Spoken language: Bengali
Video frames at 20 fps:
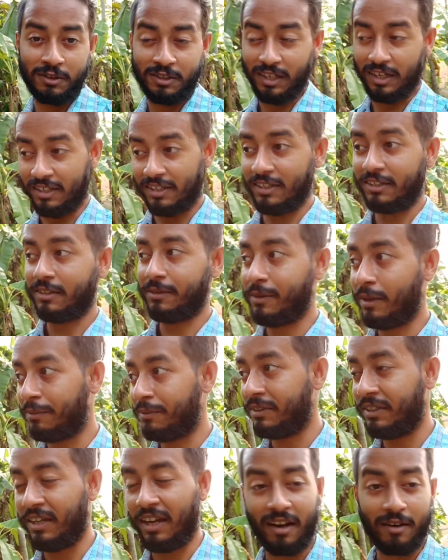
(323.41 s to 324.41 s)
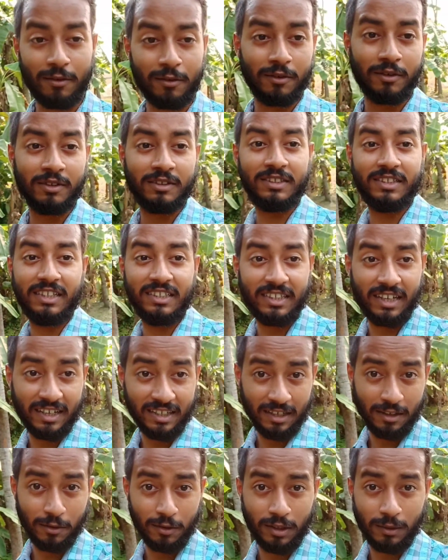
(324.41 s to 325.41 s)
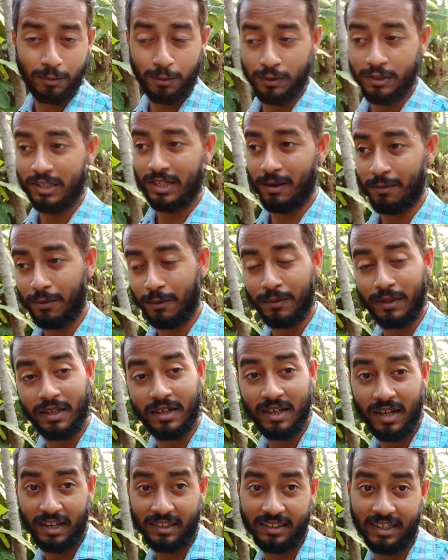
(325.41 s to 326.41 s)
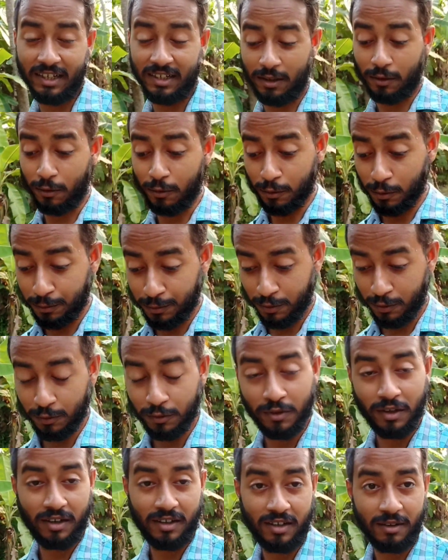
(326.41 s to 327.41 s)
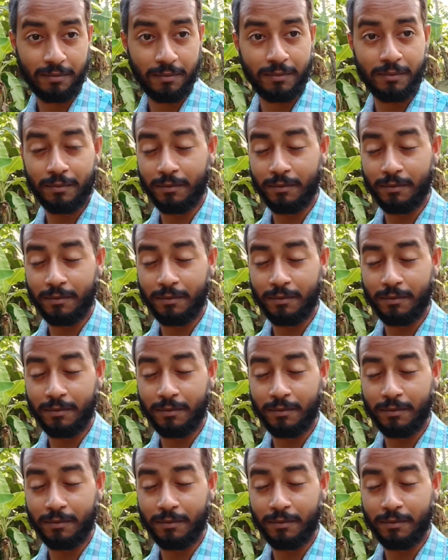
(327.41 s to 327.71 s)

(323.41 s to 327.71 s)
চারটের সময় আমি এখন যে জায়গাটার কথা বলছিলাম তোমাদেরকে আজকে একটা খুব সুন্দর একটা